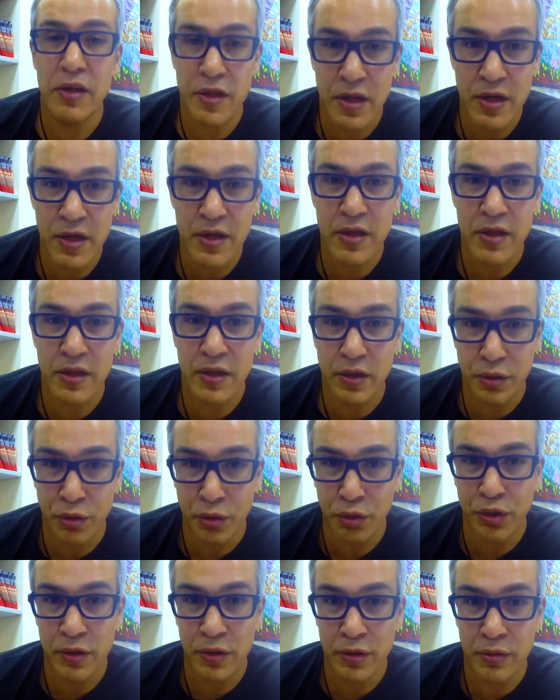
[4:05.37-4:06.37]
На
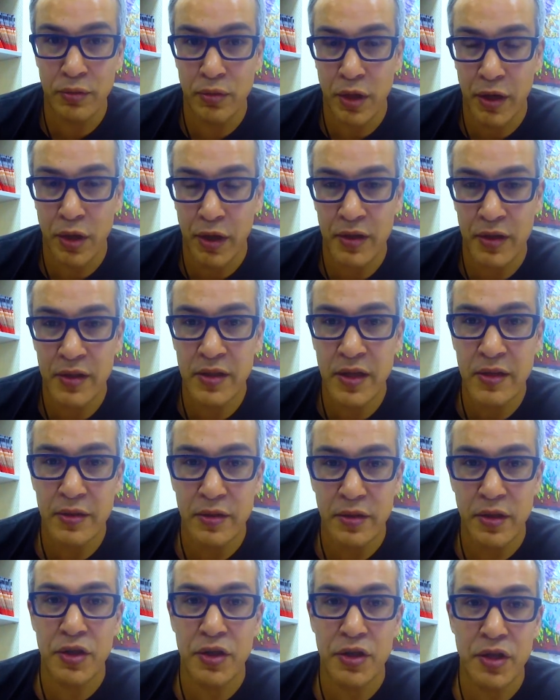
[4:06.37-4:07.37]
тот или иную
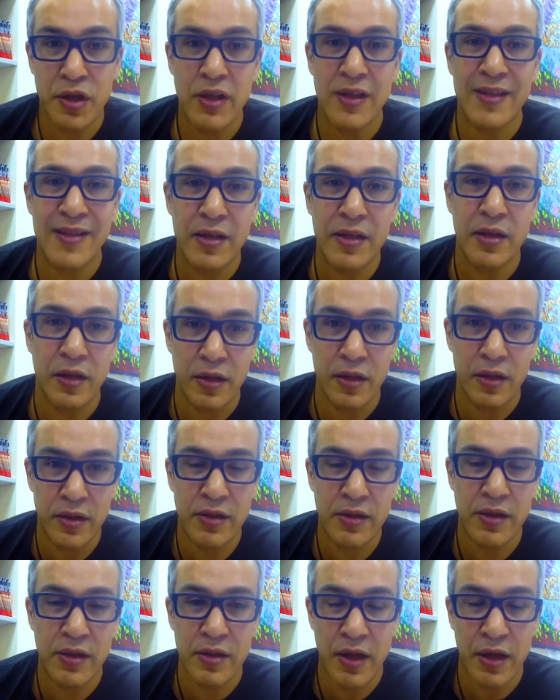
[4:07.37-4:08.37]
организацию, на решение тех или
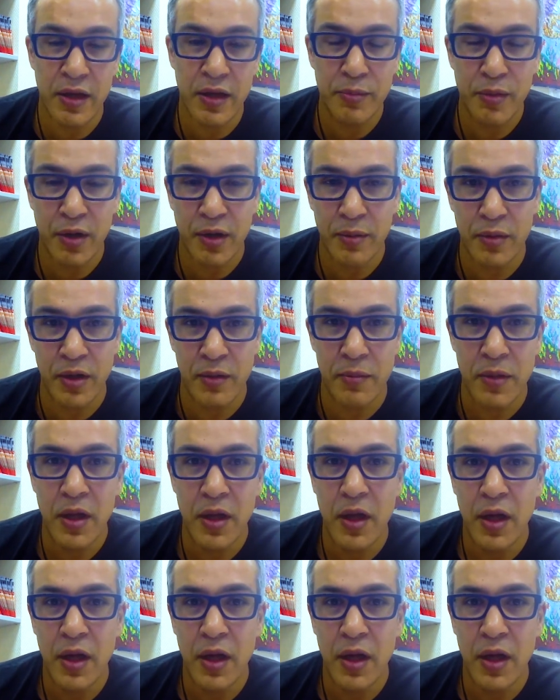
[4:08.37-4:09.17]
иных социальных проблем.